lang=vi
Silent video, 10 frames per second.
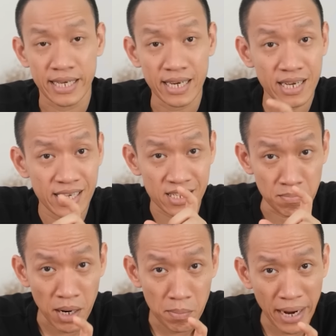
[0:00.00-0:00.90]
Chỉ đến khi sự
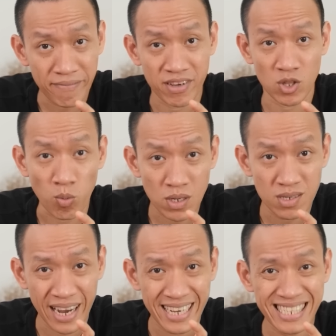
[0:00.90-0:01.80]
mất mát và tổn
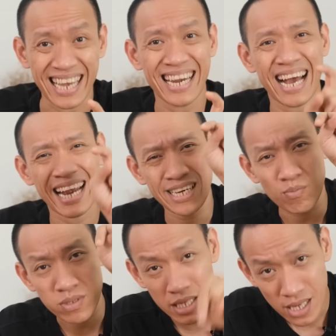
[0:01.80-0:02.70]
thương ấy xảy ra ngay
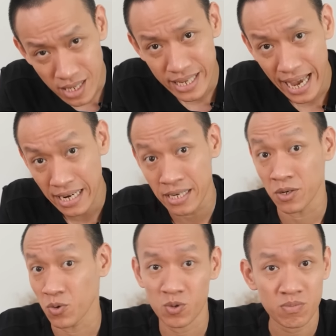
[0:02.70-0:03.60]
trong chính gia
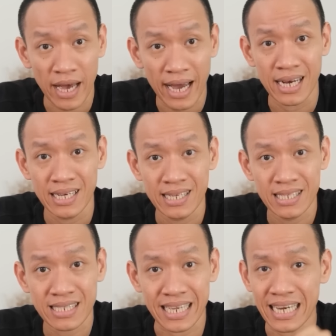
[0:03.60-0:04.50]
đình của chúng ta,
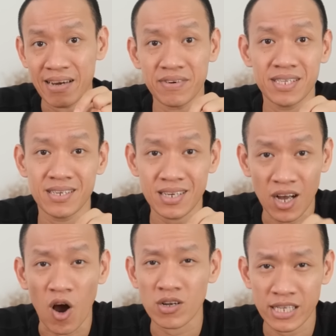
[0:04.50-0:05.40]
xảy ra với chính
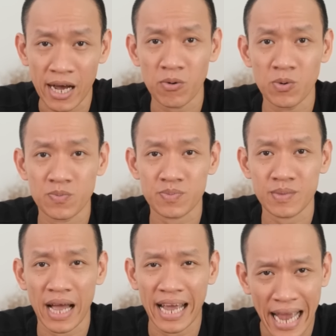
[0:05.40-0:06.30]
con cháu
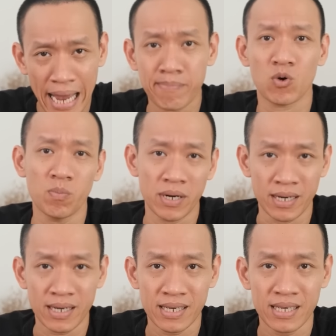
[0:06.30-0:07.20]
hay em của mình,
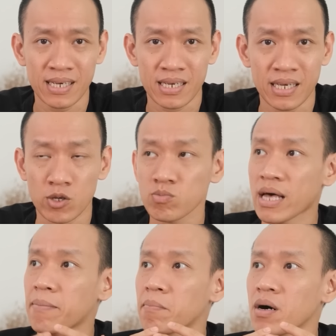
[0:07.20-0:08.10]
thì chúng
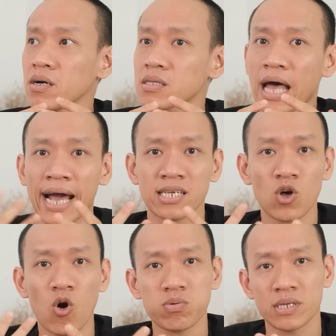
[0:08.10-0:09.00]
ta mới thảng
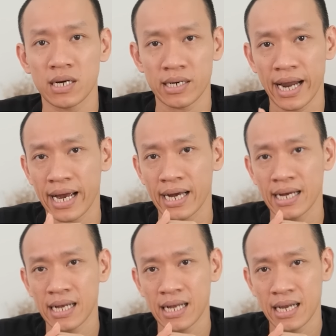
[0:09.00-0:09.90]
thốt nhận ra
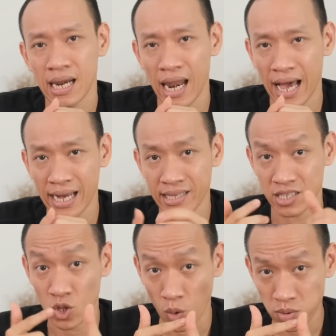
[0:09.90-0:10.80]
là
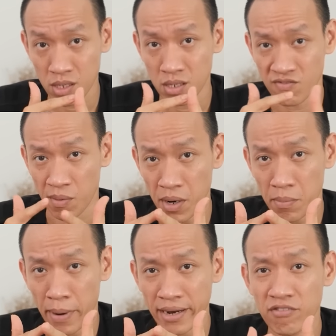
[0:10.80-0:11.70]
những tổn thương và
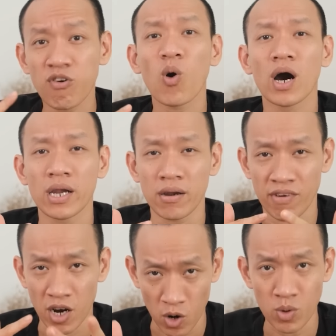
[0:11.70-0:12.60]
mất mát vô hình
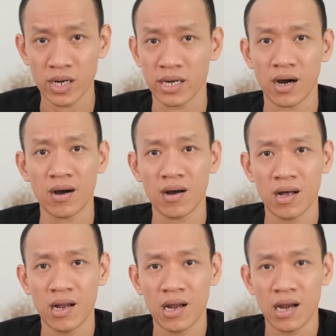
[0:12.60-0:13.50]
và hữu hình đó
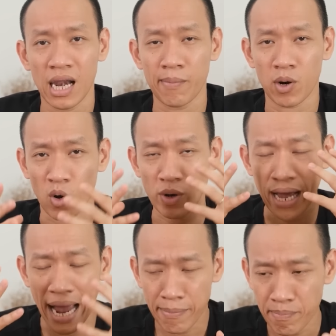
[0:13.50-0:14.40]
là một nỗi
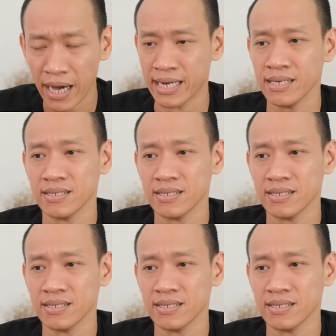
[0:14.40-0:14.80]
ám ảnh